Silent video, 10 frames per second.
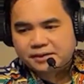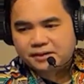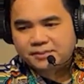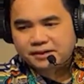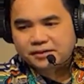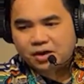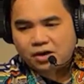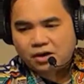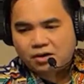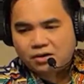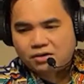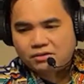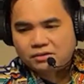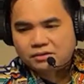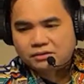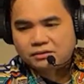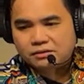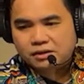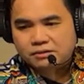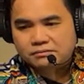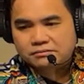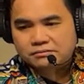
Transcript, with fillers: các bạn gõ Scott